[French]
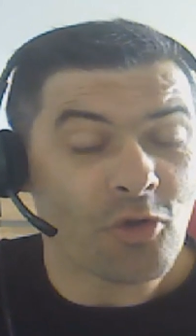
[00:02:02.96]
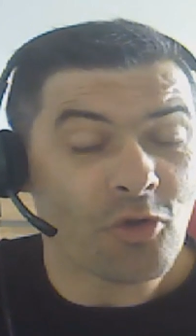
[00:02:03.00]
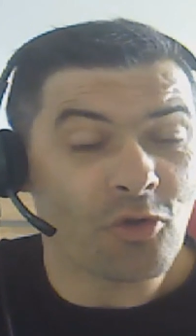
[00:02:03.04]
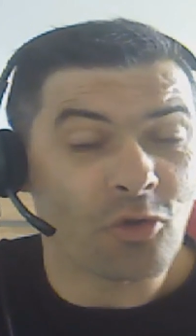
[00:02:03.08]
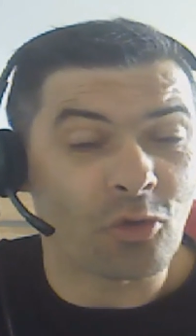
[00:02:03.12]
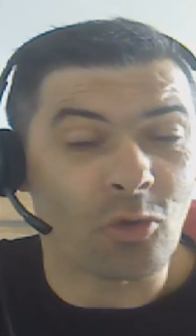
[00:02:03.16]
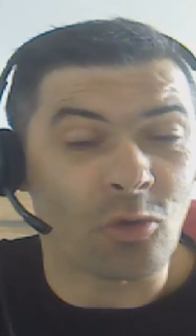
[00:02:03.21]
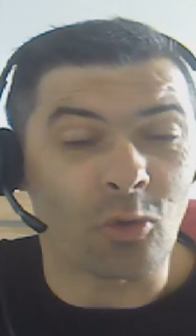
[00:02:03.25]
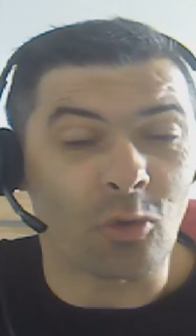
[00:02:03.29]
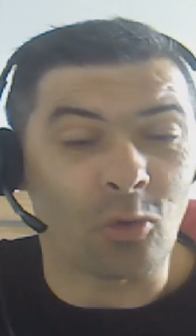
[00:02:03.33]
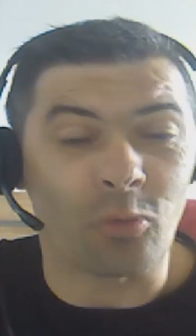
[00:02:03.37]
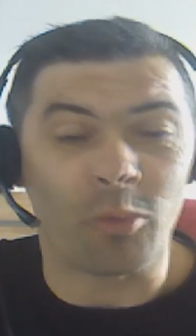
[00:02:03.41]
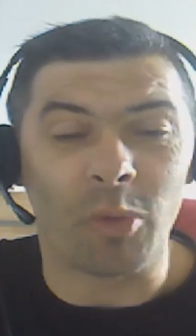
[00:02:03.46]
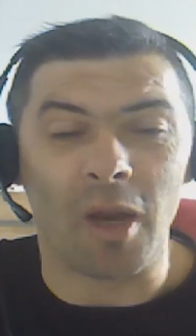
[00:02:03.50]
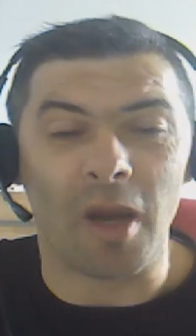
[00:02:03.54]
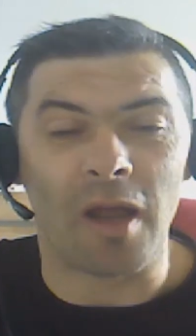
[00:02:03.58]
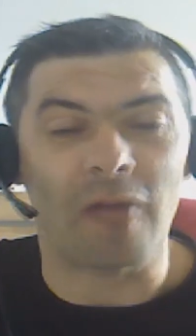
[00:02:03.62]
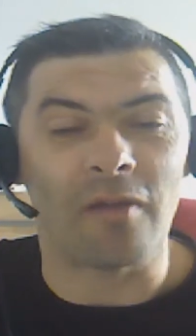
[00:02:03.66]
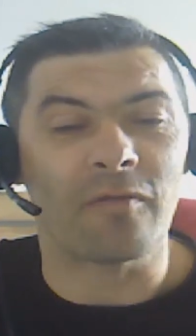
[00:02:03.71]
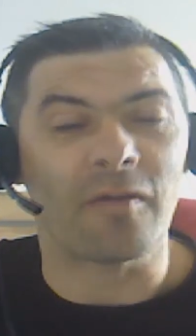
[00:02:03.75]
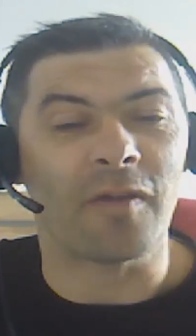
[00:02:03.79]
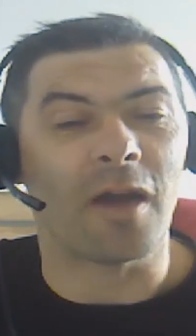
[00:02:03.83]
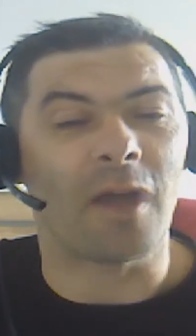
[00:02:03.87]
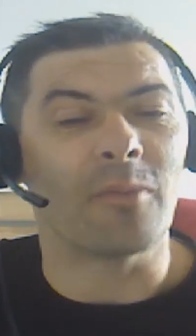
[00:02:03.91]
je compte pas
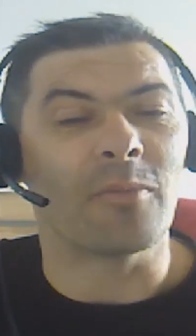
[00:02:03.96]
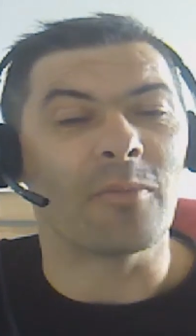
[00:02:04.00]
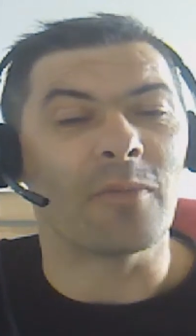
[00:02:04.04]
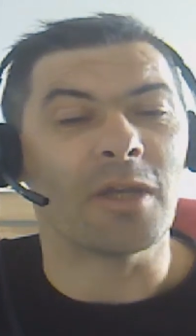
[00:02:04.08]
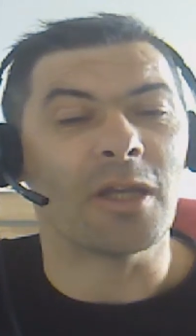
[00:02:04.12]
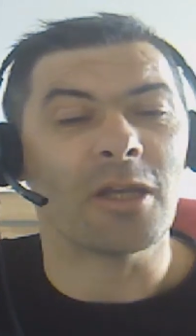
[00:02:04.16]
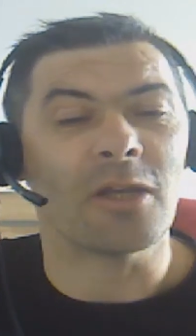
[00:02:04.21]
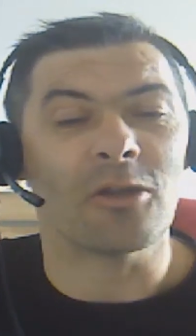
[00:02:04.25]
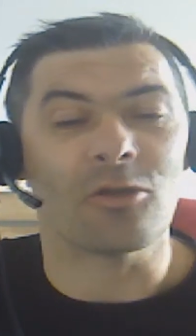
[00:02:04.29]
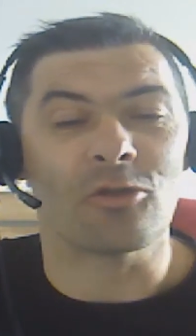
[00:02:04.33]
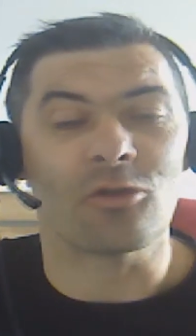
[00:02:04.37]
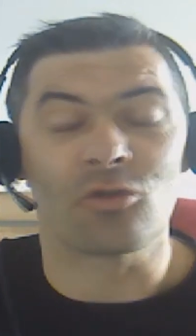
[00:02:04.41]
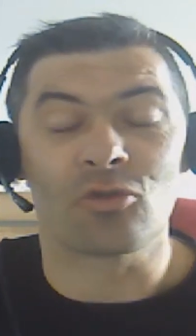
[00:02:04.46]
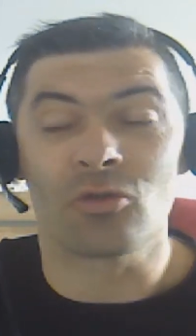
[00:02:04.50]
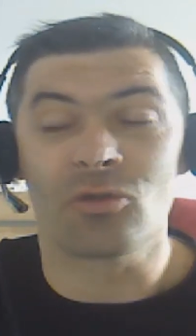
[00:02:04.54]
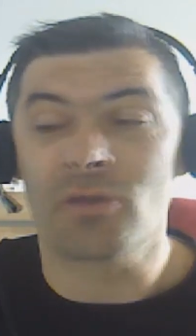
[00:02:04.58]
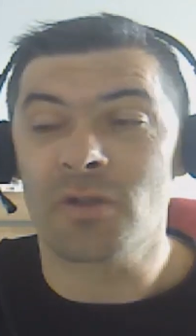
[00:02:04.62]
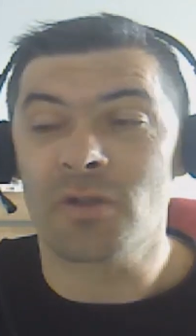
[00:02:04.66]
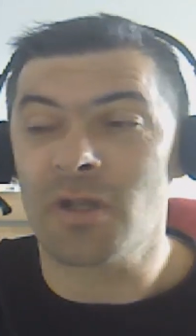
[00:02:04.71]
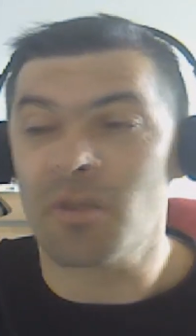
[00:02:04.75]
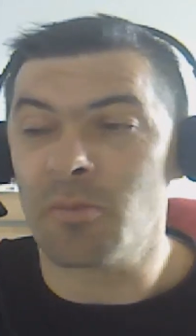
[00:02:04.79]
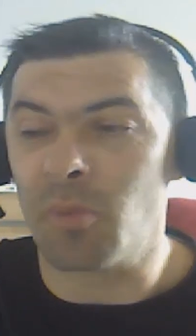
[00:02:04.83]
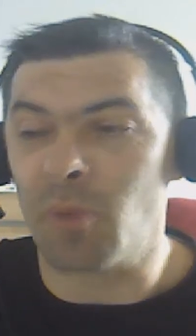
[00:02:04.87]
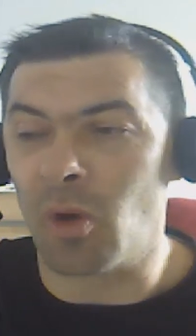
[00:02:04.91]
la fermer. Je ne
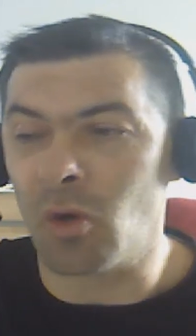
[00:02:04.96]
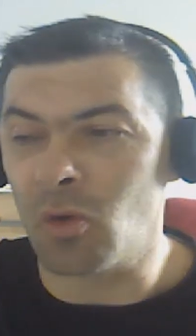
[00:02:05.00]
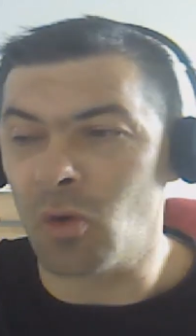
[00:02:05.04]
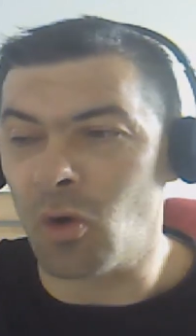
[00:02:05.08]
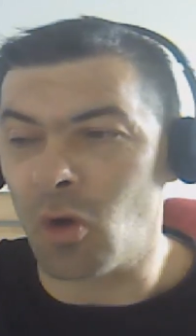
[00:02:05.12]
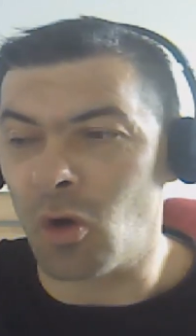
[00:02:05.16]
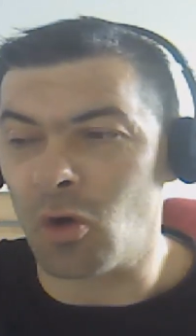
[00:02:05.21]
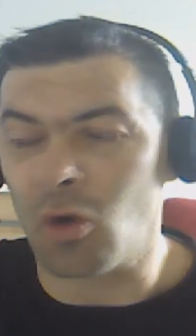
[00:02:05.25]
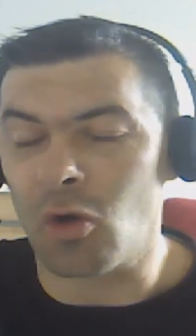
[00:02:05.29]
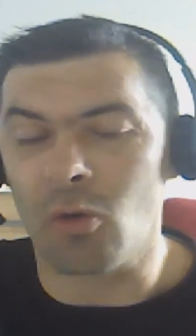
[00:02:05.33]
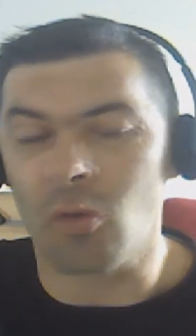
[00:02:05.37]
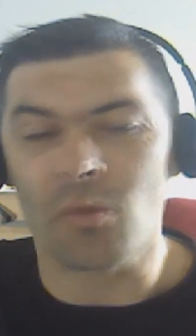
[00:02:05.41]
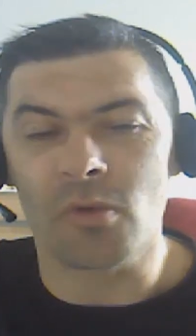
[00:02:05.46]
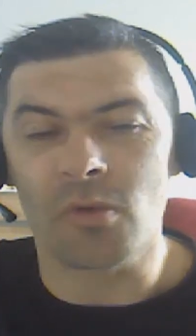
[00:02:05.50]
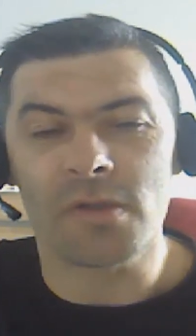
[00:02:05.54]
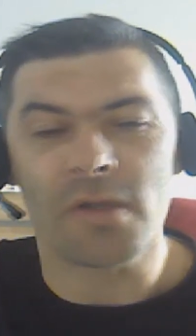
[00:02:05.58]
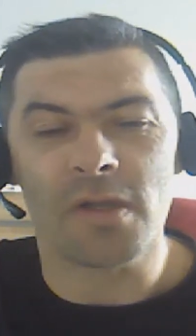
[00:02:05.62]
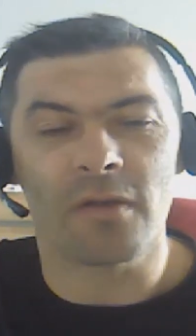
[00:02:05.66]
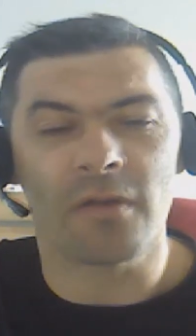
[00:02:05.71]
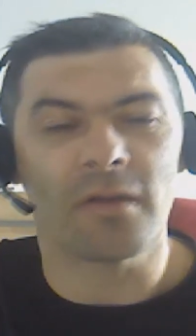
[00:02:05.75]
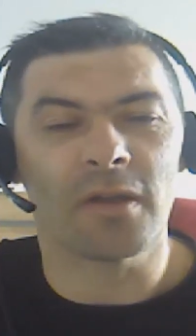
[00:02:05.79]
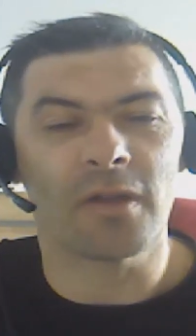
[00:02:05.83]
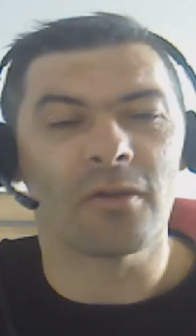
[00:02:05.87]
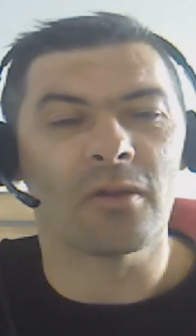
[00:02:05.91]
sais pas encore comment
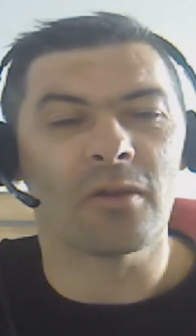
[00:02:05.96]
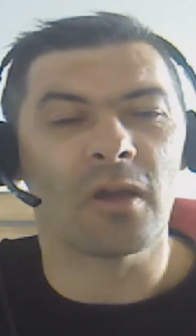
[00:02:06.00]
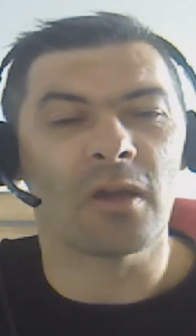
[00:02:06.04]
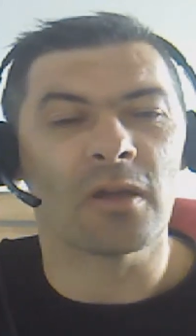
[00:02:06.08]
ça va,